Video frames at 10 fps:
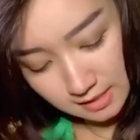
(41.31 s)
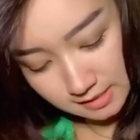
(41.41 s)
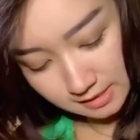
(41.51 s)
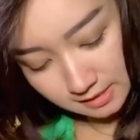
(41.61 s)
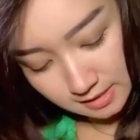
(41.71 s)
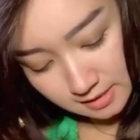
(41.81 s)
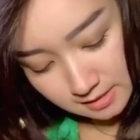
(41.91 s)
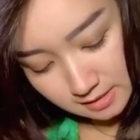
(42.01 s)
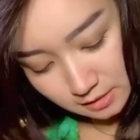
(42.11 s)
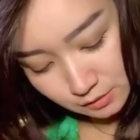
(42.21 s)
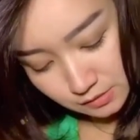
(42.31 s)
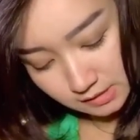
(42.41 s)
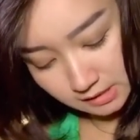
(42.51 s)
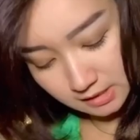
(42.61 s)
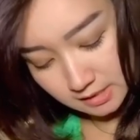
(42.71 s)
karena dia tuh
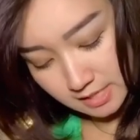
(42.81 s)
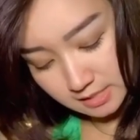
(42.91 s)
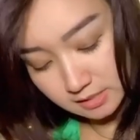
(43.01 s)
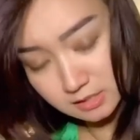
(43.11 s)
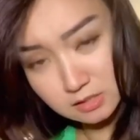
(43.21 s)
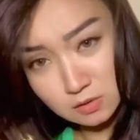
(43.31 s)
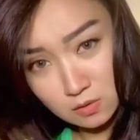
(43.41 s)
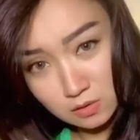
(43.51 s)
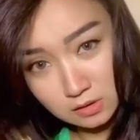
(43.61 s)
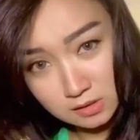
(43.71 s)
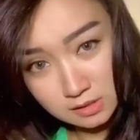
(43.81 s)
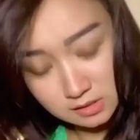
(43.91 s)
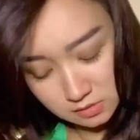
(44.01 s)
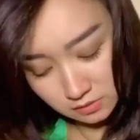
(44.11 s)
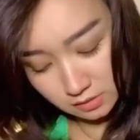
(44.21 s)
sering ngadain diskon dan
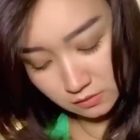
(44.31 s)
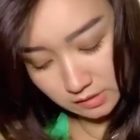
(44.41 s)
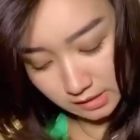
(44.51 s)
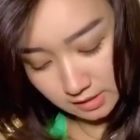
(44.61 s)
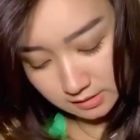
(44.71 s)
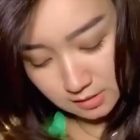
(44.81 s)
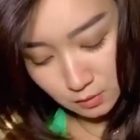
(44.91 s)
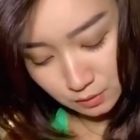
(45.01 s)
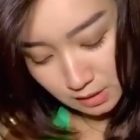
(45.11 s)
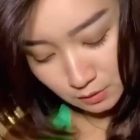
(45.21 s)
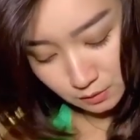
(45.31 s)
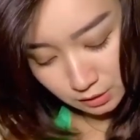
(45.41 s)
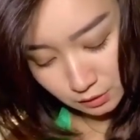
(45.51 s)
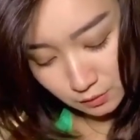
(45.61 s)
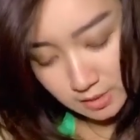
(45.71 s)
diskonnya tuh kayak nggak tanggung-tanggung
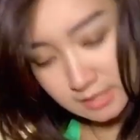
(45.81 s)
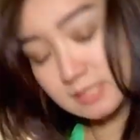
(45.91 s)
gitu guys.